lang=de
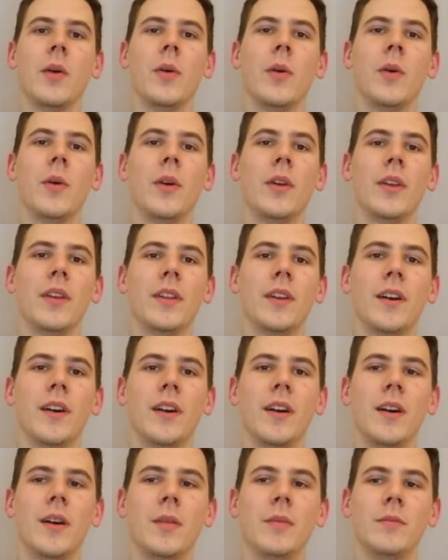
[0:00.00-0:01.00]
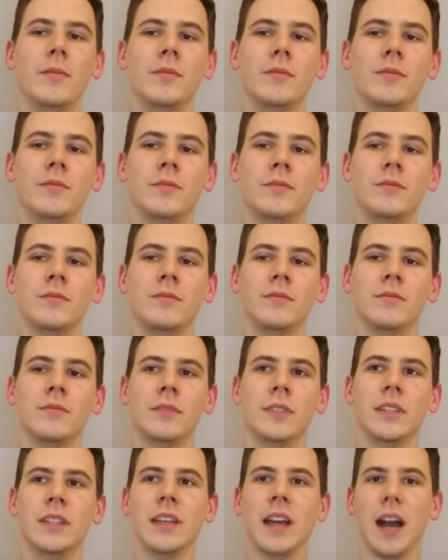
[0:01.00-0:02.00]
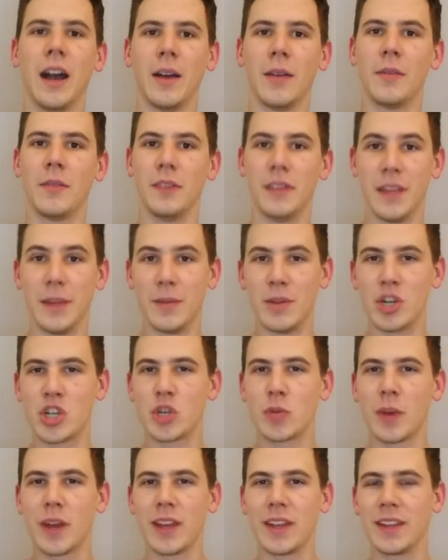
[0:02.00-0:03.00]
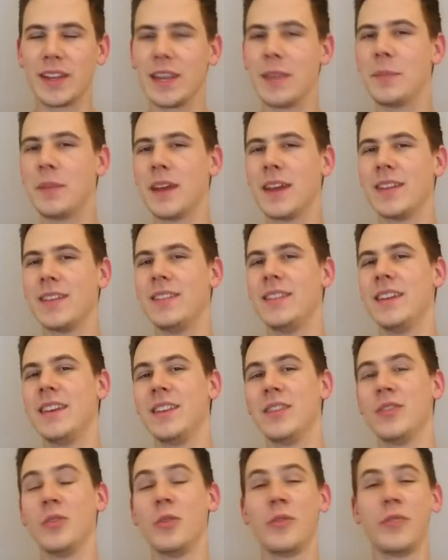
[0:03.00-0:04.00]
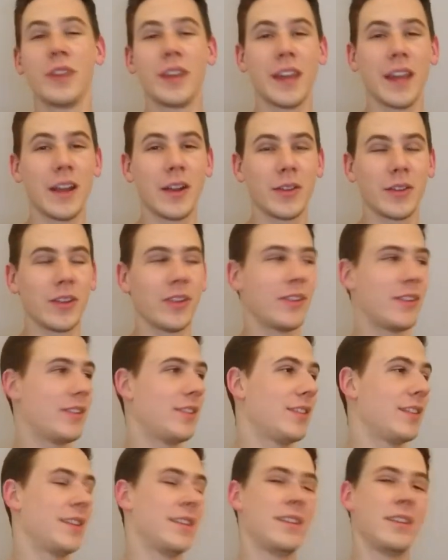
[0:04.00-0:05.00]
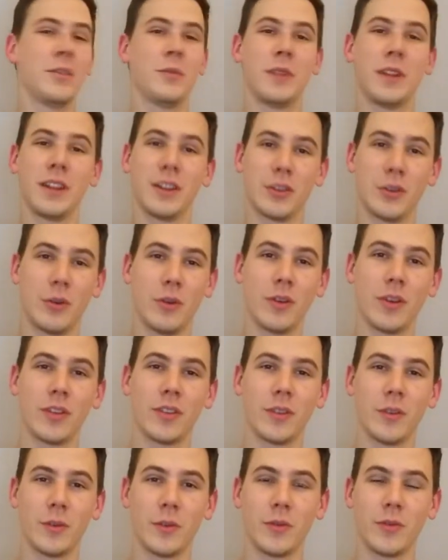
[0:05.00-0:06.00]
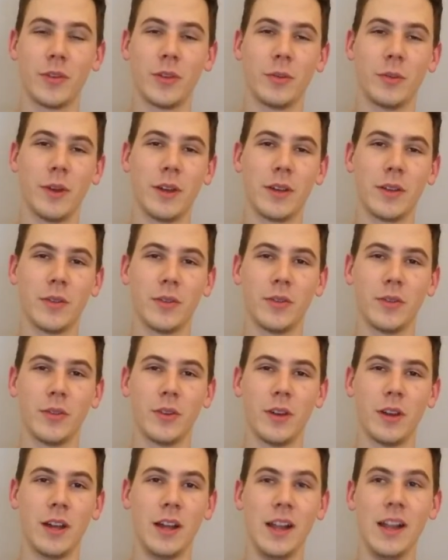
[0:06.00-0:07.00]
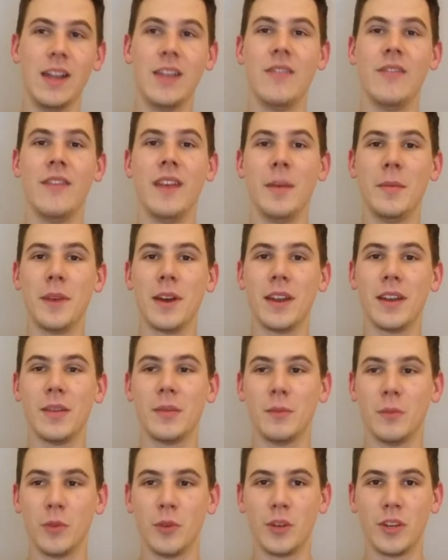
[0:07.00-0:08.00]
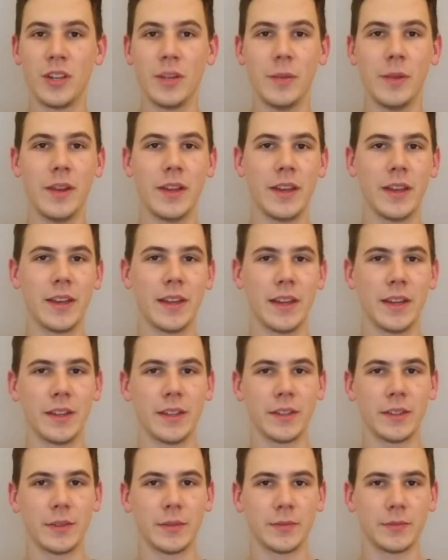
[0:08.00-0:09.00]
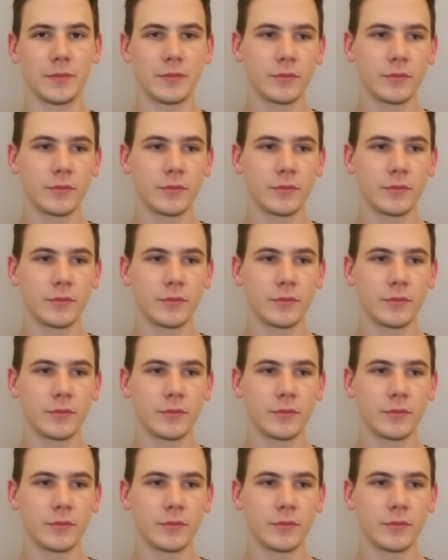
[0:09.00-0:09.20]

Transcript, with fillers: Und ähm, ja, dementsprechend gibt er jetzt nicht so viel Geld aus. Also es ist jetzt nicht unbedingt ein teures Auto für 2000 Dollar, wenn man Multimilliardär ist.